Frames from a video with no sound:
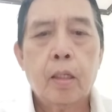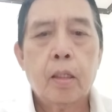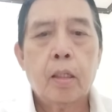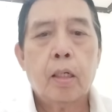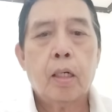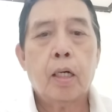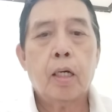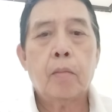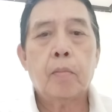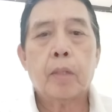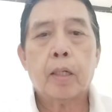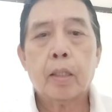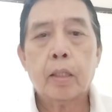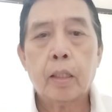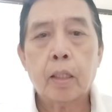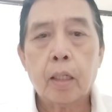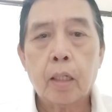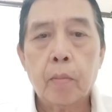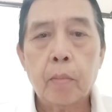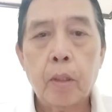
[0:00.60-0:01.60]
Ay,
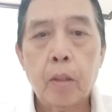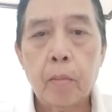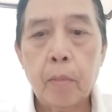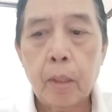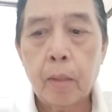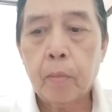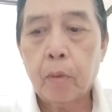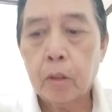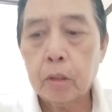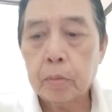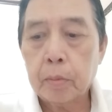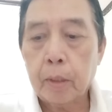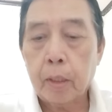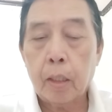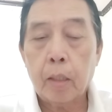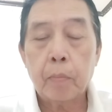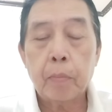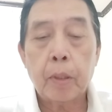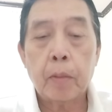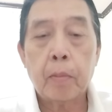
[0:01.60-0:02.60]
magandang gabi oh, mga boss, mga
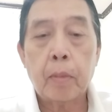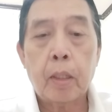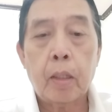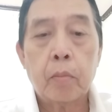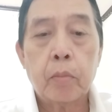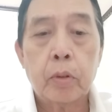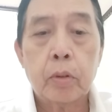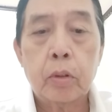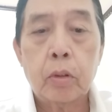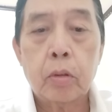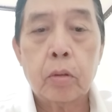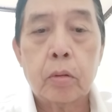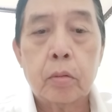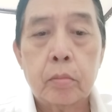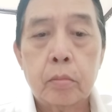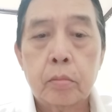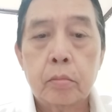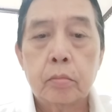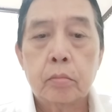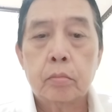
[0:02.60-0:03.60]
kamping, mga bunyog.
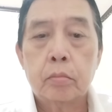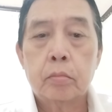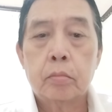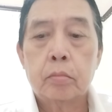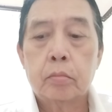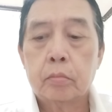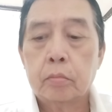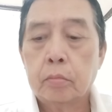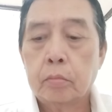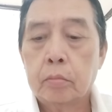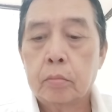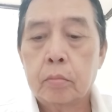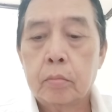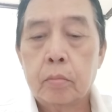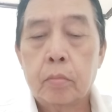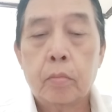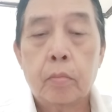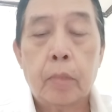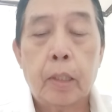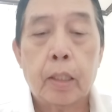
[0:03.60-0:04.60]
Hmm,
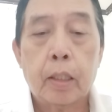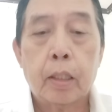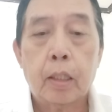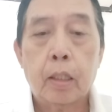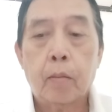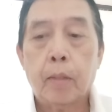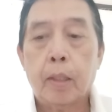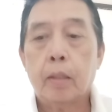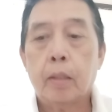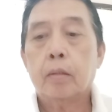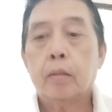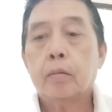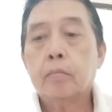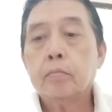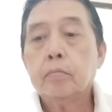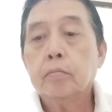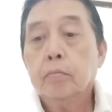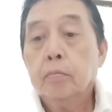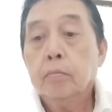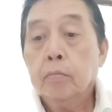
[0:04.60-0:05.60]
vlog na naman.
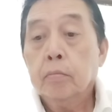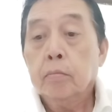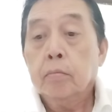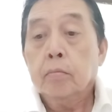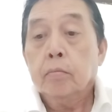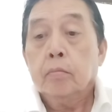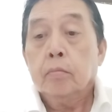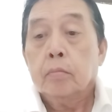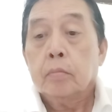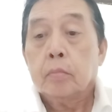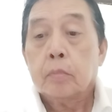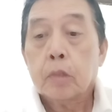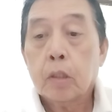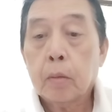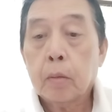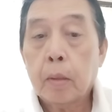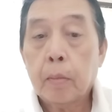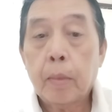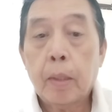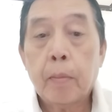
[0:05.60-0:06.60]
No,
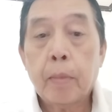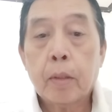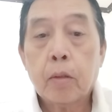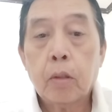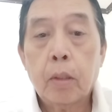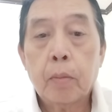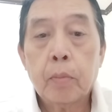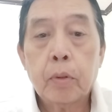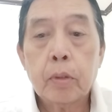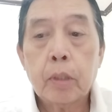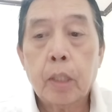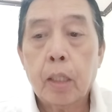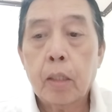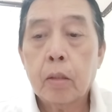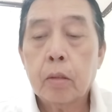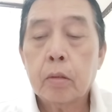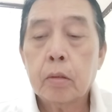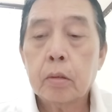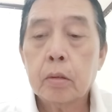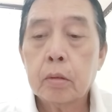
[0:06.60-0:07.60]
mamaya magkulabo
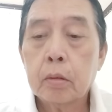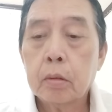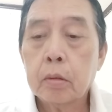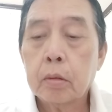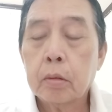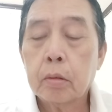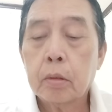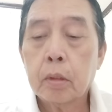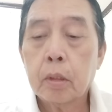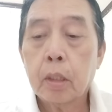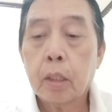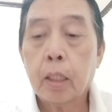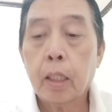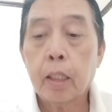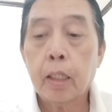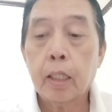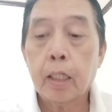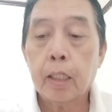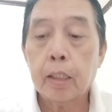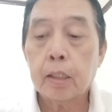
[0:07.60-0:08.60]
tayo.
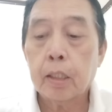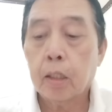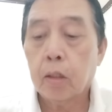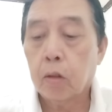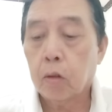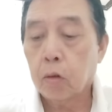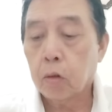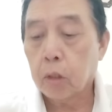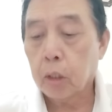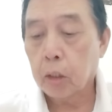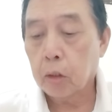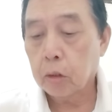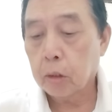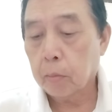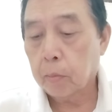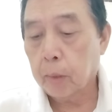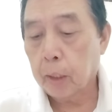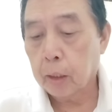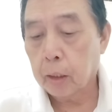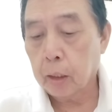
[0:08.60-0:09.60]
Nagka-interest lang ako rito sa
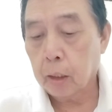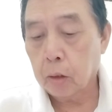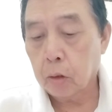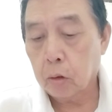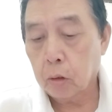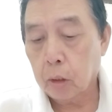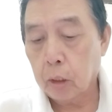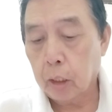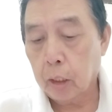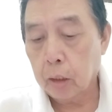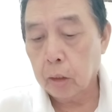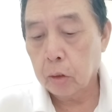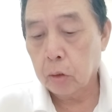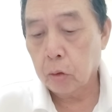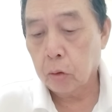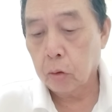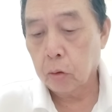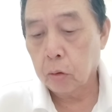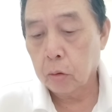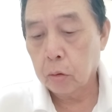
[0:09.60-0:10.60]
vlog ni Atty.
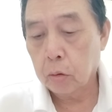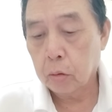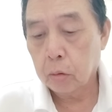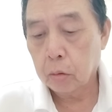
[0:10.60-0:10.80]
Enzo, no?